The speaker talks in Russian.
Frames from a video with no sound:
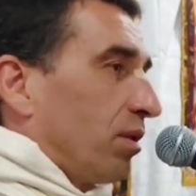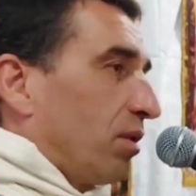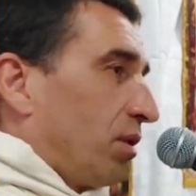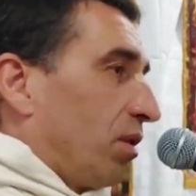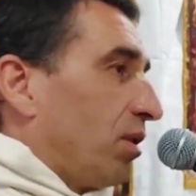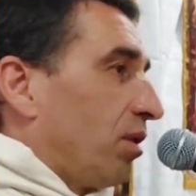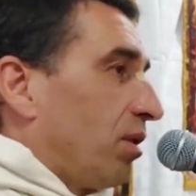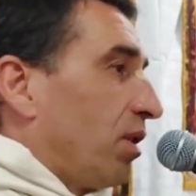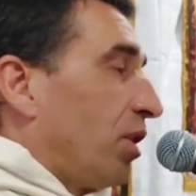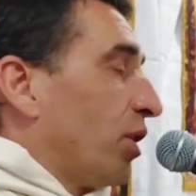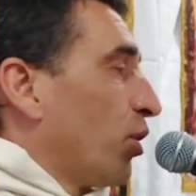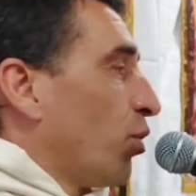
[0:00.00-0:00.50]

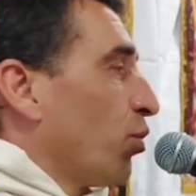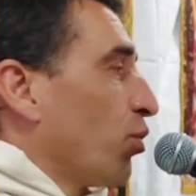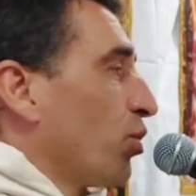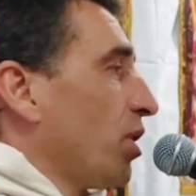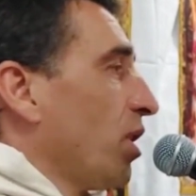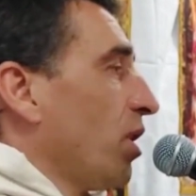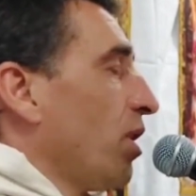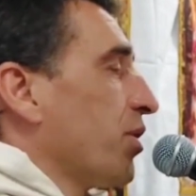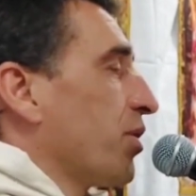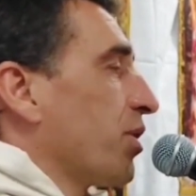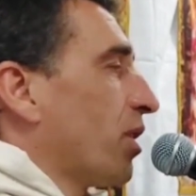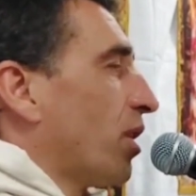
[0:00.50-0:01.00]
не
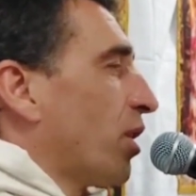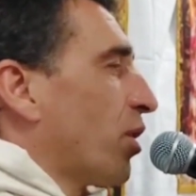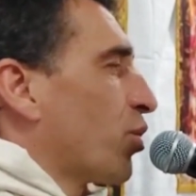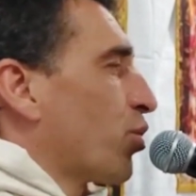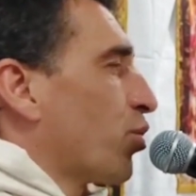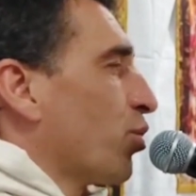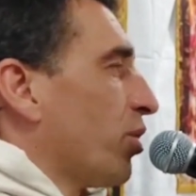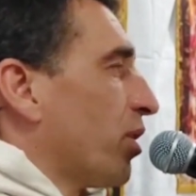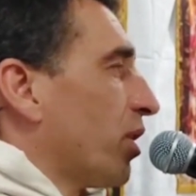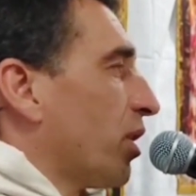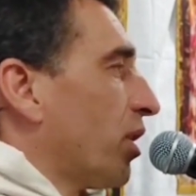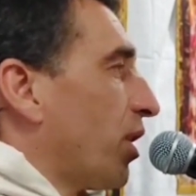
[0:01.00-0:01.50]
научились хорошо
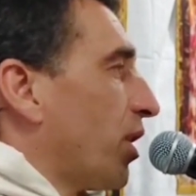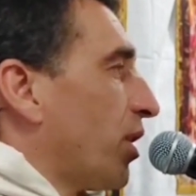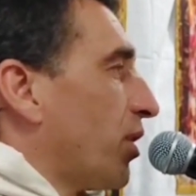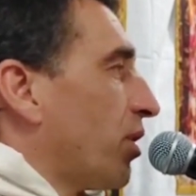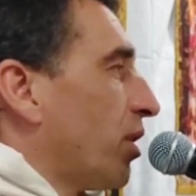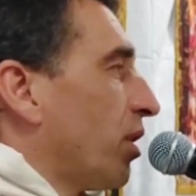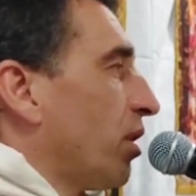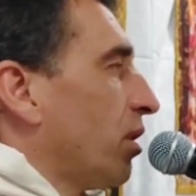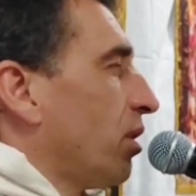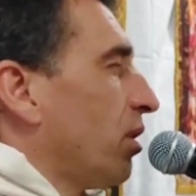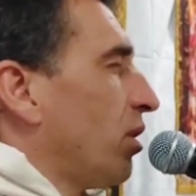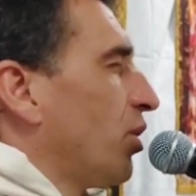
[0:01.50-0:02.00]
играть,
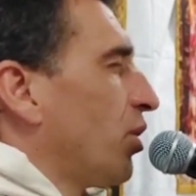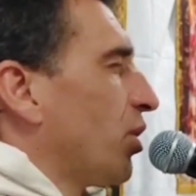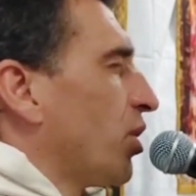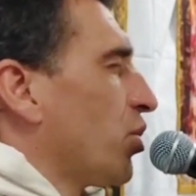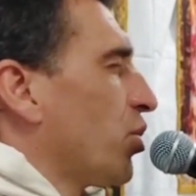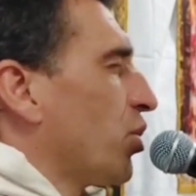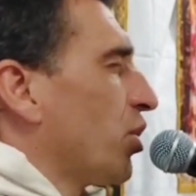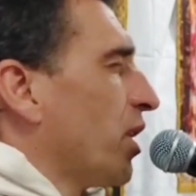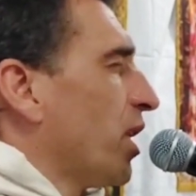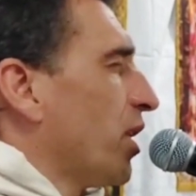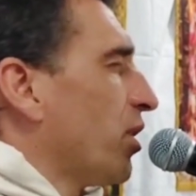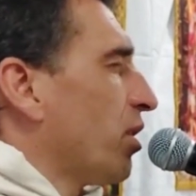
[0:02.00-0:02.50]
не
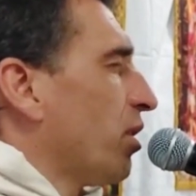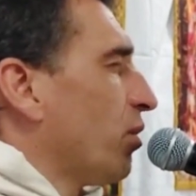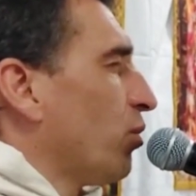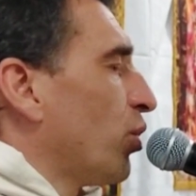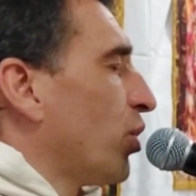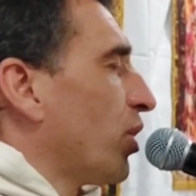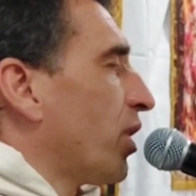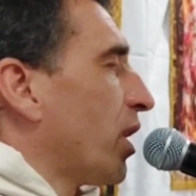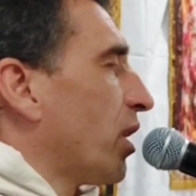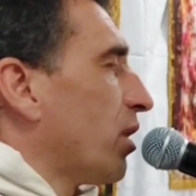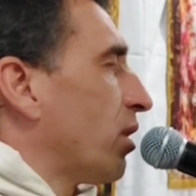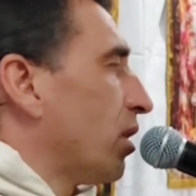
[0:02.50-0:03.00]
начинайте его
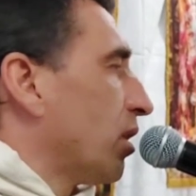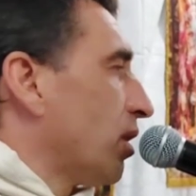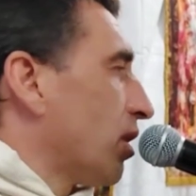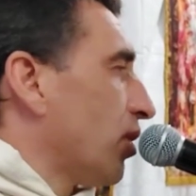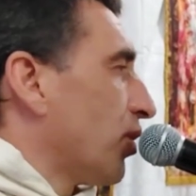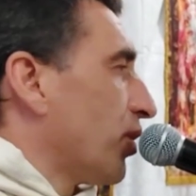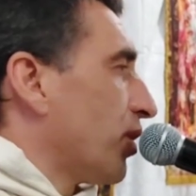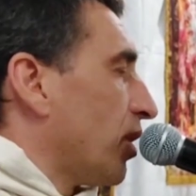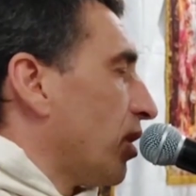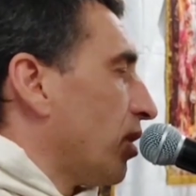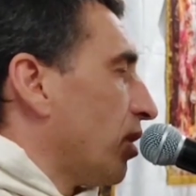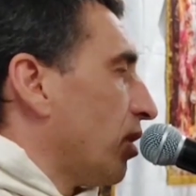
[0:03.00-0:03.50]
играть на
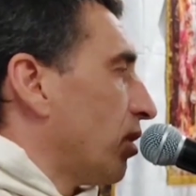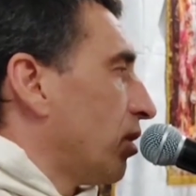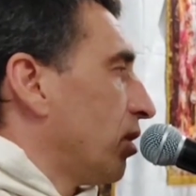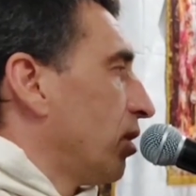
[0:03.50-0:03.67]
киртане.